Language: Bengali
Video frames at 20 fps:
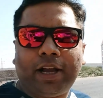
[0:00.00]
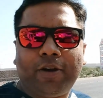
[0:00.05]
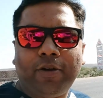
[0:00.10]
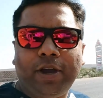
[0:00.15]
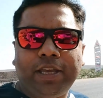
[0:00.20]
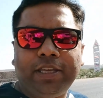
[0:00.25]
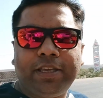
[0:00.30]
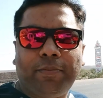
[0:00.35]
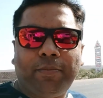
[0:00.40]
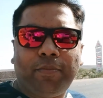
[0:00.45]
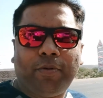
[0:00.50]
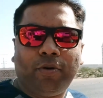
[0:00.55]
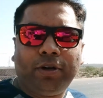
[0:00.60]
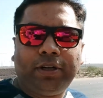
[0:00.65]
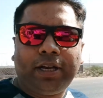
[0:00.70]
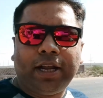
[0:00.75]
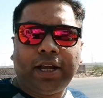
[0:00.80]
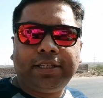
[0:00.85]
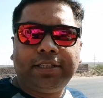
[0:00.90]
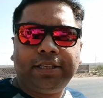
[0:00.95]
দেখো এই যে
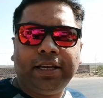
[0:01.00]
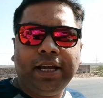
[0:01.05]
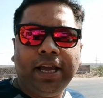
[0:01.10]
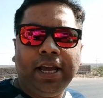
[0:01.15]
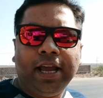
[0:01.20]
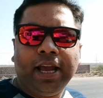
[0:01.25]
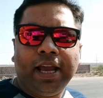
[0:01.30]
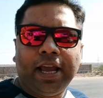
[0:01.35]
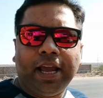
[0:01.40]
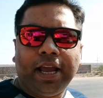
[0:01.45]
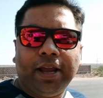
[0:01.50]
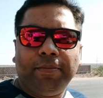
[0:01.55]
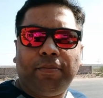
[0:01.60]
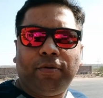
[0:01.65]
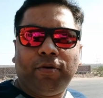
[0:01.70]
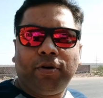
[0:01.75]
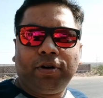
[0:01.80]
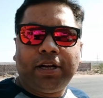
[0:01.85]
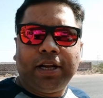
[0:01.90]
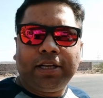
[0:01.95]
বোর্ডটা আছে এই
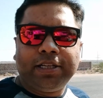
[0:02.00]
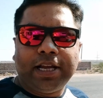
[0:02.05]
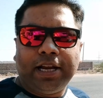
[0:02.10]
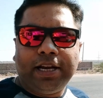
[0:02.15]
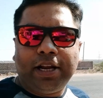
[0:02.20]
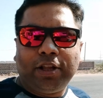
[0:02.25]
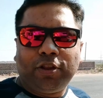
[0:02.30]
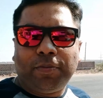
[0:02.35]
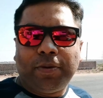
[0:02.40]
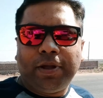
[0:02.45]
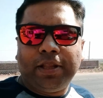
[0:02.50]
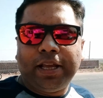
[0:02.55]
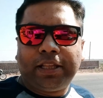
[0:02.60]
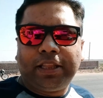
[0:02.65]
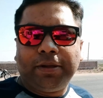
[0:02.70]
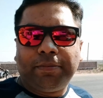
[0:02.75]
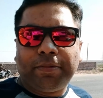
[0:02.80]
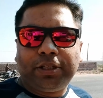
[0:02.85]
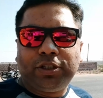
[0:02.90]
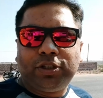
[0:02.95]
বোর্ডটা জানি না তোমরা
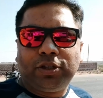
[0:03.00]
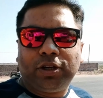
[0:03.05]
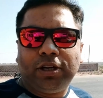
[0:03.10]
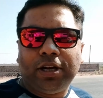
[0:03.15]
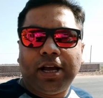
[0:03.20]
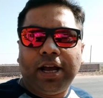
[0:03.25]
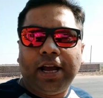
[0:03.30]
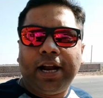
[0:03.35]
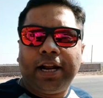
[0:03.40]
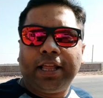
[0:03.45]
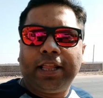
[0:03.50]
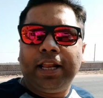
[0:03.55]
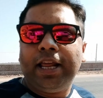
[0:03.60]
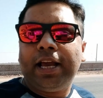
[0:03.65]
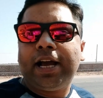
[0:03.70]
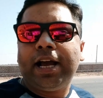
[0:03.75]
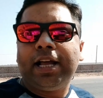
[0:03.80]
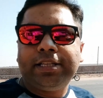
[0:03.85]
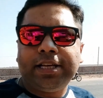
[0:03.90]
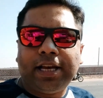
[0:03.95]
দেখতে পাচ্ছ কি না এটাতে
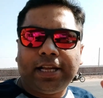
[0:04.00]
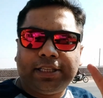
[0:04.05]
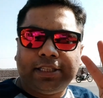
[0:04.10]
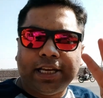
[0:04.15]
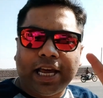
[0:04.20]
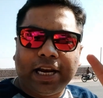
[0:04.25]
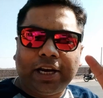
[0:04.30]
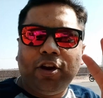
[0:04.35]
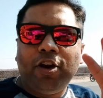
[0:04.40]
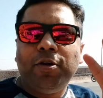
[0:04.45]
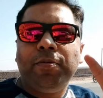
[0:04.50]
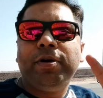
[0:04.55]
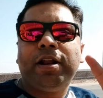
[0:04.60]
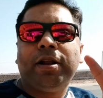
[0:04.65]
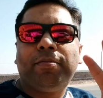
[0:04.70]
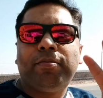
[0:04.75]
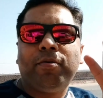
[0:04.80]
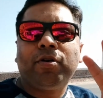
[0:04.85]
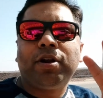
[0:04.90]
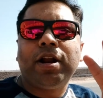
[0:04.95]
লেখা আছে আর চার
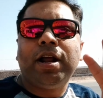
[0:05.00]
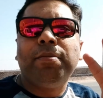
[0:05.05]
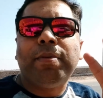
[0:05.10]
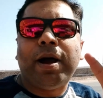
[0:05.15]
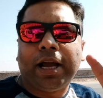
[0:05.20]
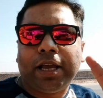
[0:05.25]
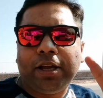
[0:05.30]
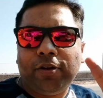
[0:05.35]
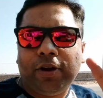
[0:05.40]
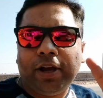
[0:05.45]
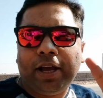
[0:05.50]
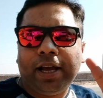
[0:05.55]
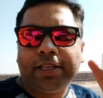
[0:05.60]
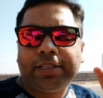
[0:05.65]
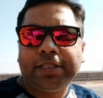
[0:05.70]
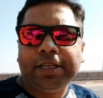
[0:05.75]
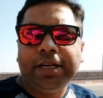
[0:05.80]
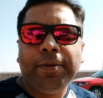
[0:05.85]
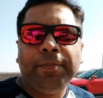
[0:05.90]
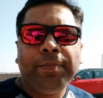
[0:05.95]
কিলোমিটার পোখরান বাকি রয়ে
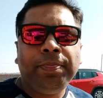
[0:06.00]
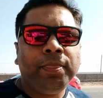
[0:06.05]
গেছে